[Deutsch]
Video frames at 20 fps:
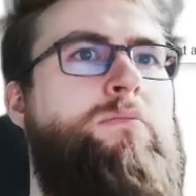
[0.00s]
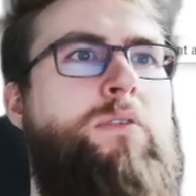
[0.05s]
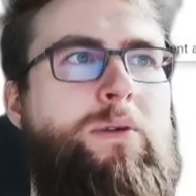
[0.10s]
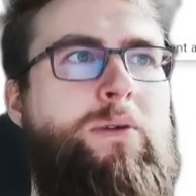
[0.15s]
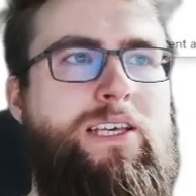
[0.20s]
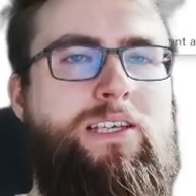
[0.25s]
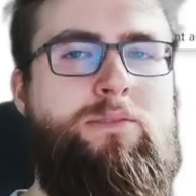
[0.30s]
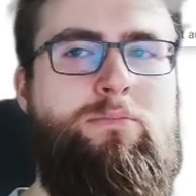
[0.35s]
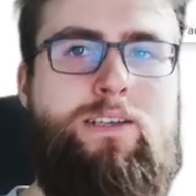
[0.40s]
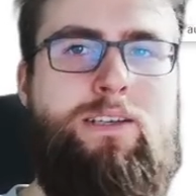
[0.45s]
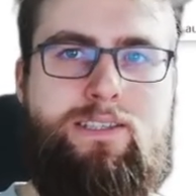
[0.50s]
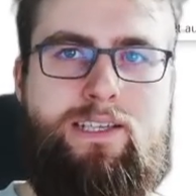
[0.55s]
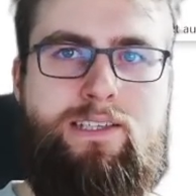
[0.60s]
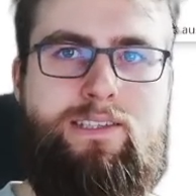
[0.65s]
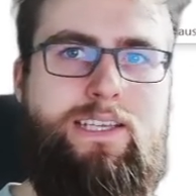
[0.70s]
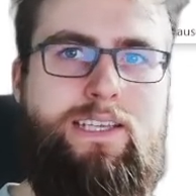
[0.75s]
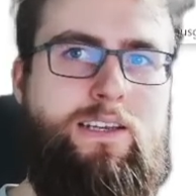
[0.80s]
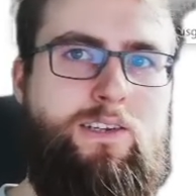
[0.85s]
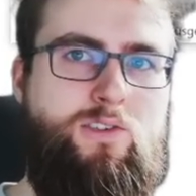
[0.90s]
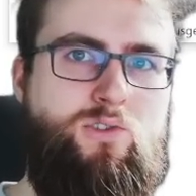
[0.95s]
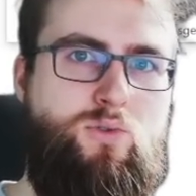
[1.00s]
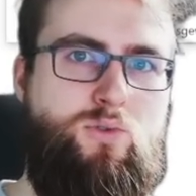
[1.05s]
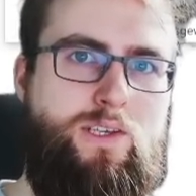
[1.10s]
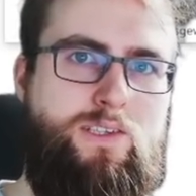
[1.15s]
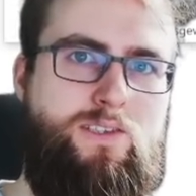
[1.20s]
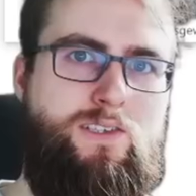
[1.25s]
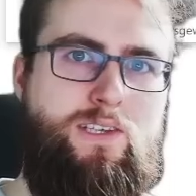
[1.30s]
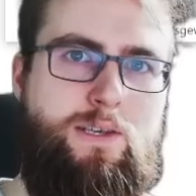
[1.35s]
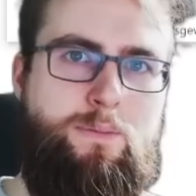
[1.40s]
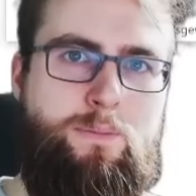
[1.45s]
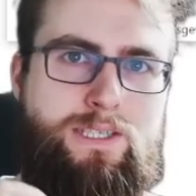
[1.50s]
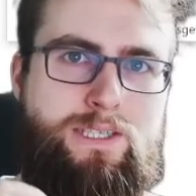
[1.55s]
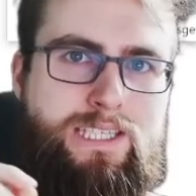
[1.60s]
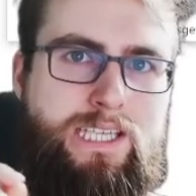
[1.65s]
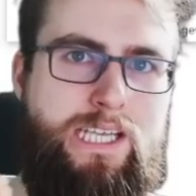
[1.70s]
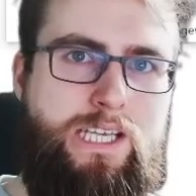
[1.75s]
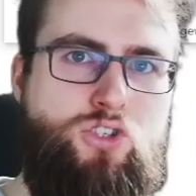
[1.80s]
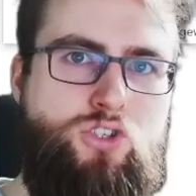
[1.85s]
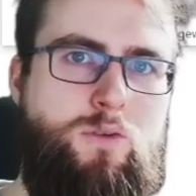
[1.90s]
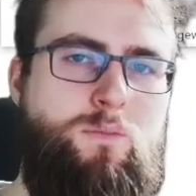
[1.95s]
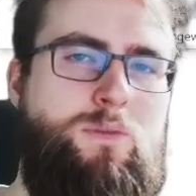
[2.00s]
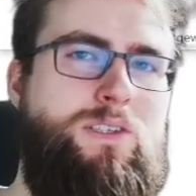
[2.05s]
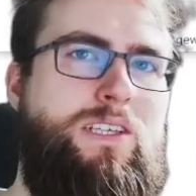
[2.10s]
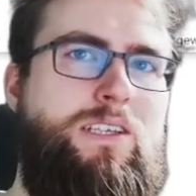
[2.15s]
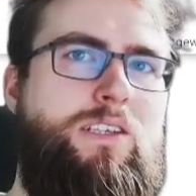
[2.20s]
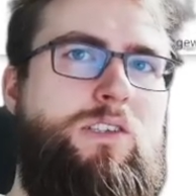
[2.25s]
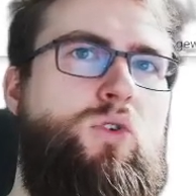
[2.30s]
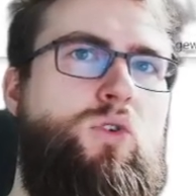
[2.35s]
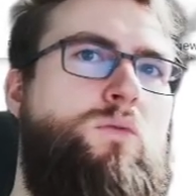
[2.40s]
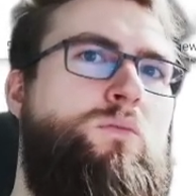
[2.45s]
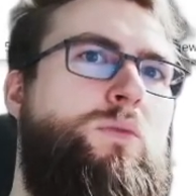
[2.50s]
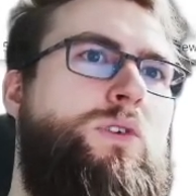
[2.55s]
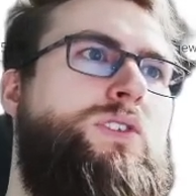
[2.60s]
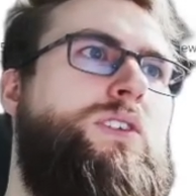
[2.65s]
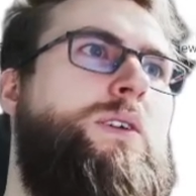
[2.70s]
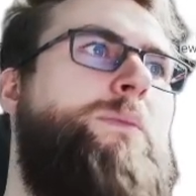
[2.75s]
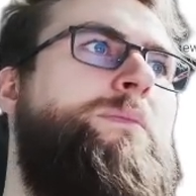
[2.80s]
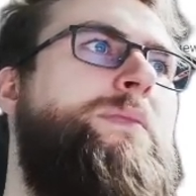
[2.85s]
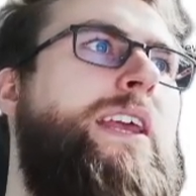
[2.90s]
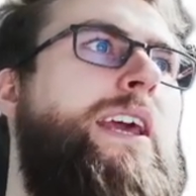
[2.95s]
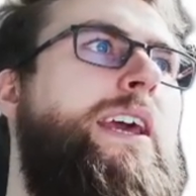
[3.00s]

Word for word: aber ich mache es ganz gerne so, dass ich immer die Stimme, die ich klonen möchte,